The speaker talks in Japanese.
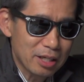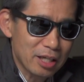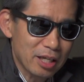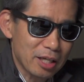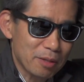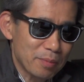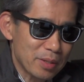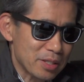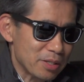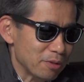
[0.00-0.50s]

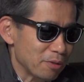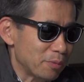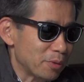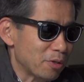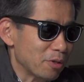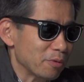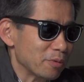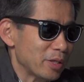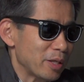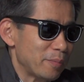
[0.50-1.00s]
えまず呼び
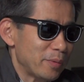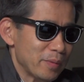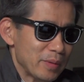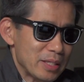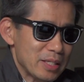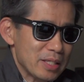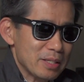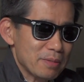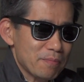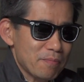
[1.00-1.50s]
込んでみま
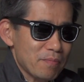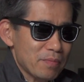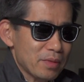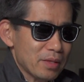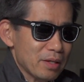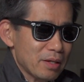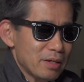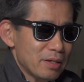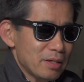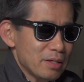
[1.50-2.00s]
す。
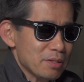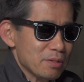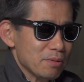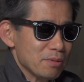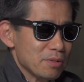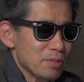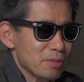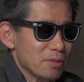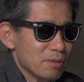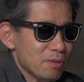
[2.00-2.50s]
そう
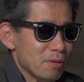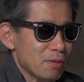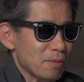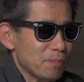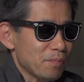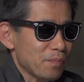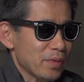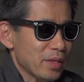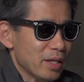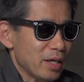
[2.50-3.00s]
すると,、
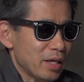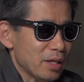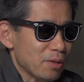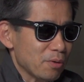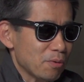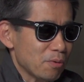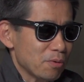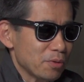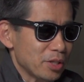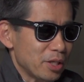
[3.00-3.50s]
えー、と
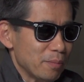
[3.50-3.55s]
ここ